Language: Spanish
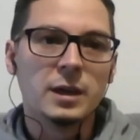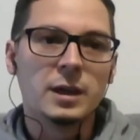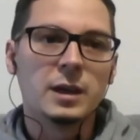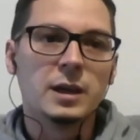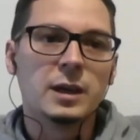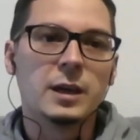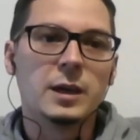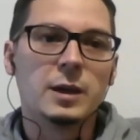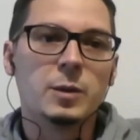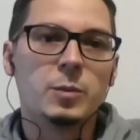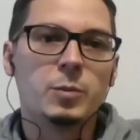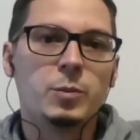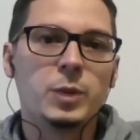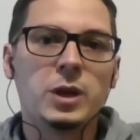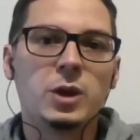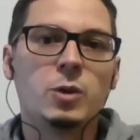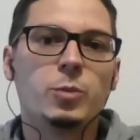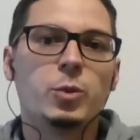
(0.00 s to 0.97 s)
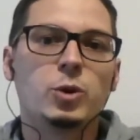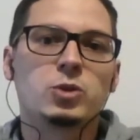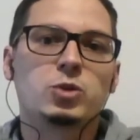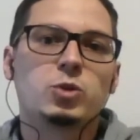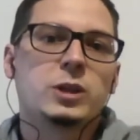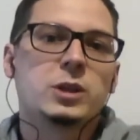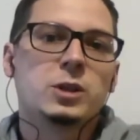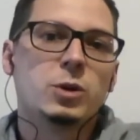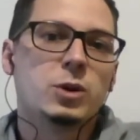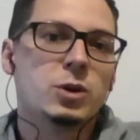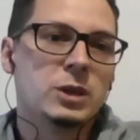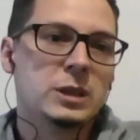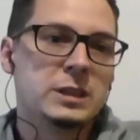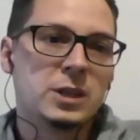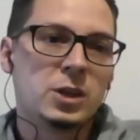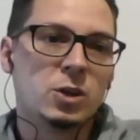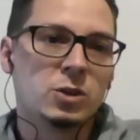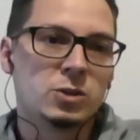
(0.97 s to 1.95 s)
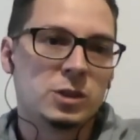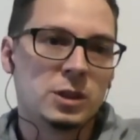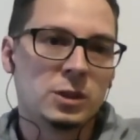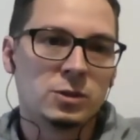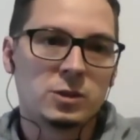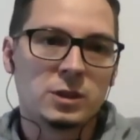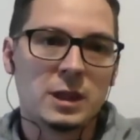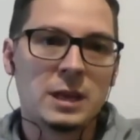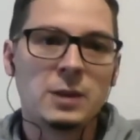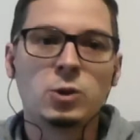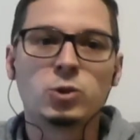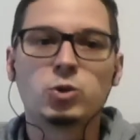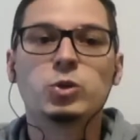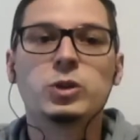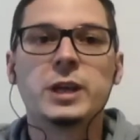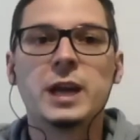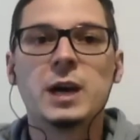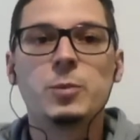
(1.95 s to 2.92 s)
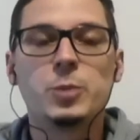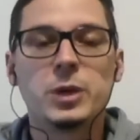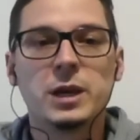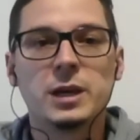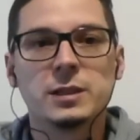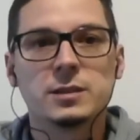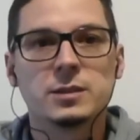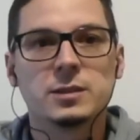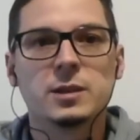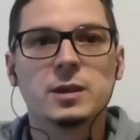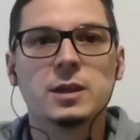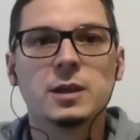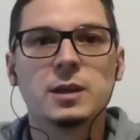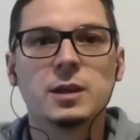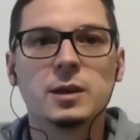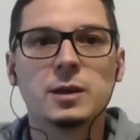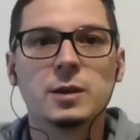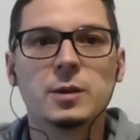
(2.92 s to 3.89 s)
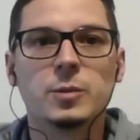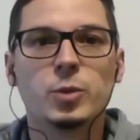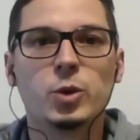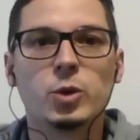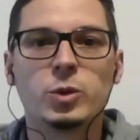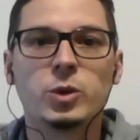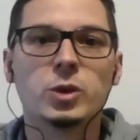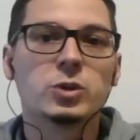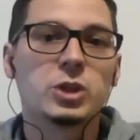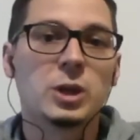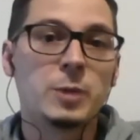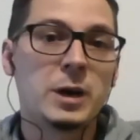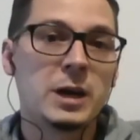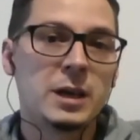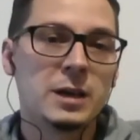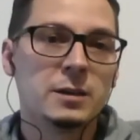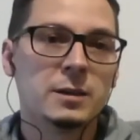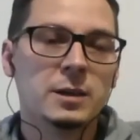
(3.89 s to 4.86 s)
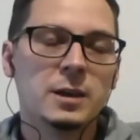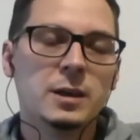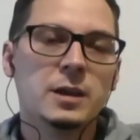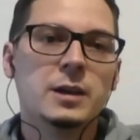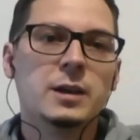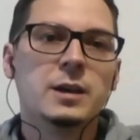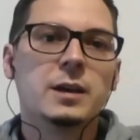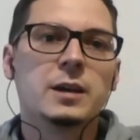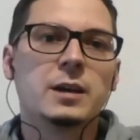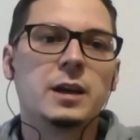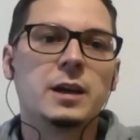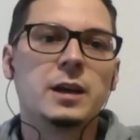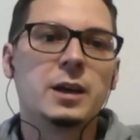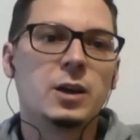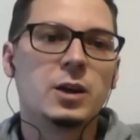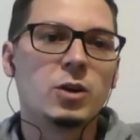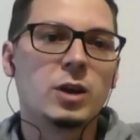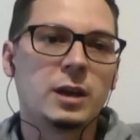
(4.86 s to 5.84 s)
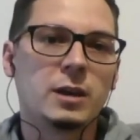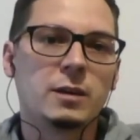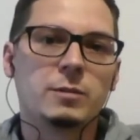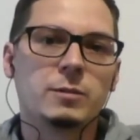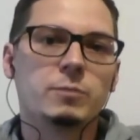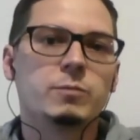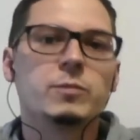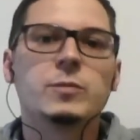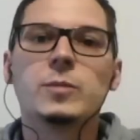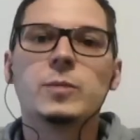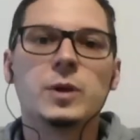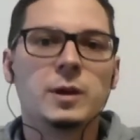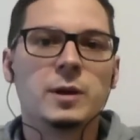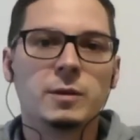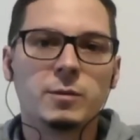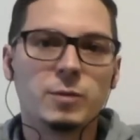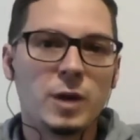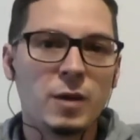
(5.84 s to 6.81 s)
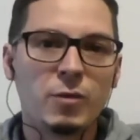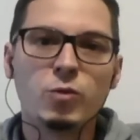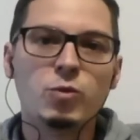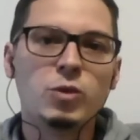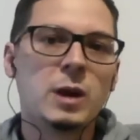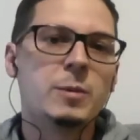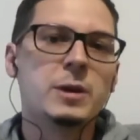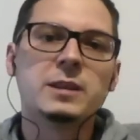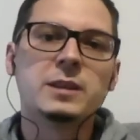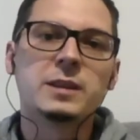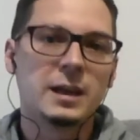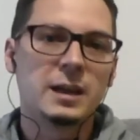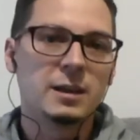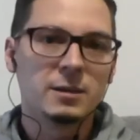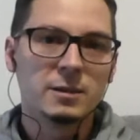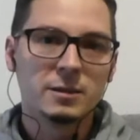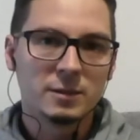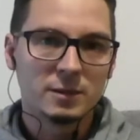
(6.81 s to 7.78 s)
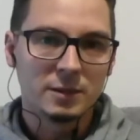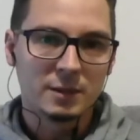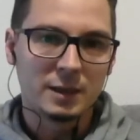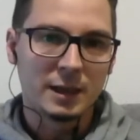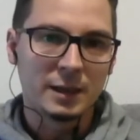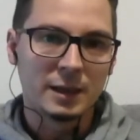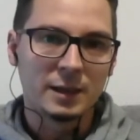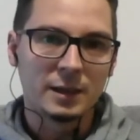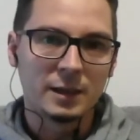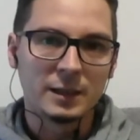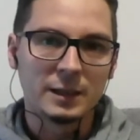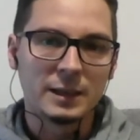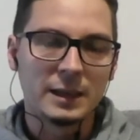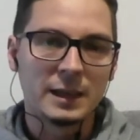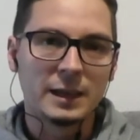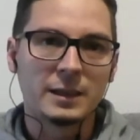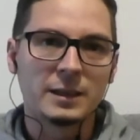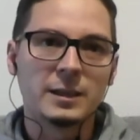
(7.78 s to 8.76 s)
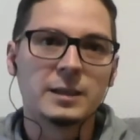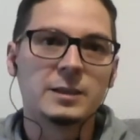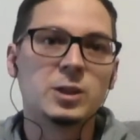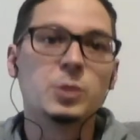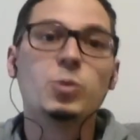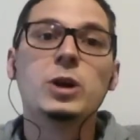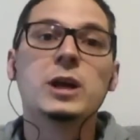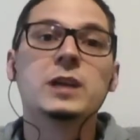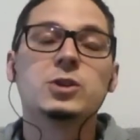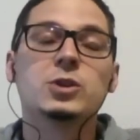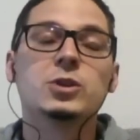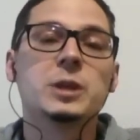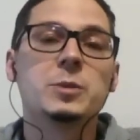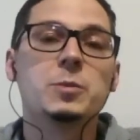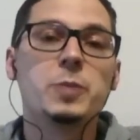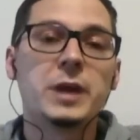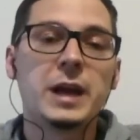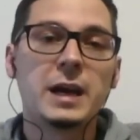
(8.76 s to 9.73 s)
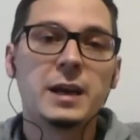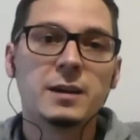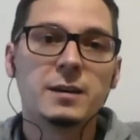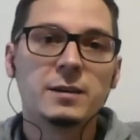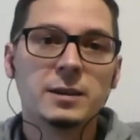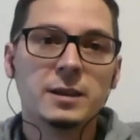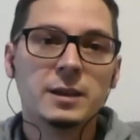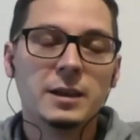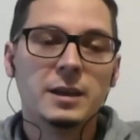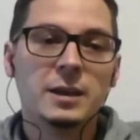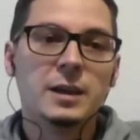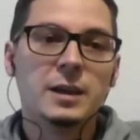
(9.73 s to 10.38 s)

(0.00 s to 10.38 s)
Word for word: Eh, pero por suerte, bueno, él siguió teniendo sus terapias eh, por videollamada, que creo que eh, es fundamental la, estimulación temprana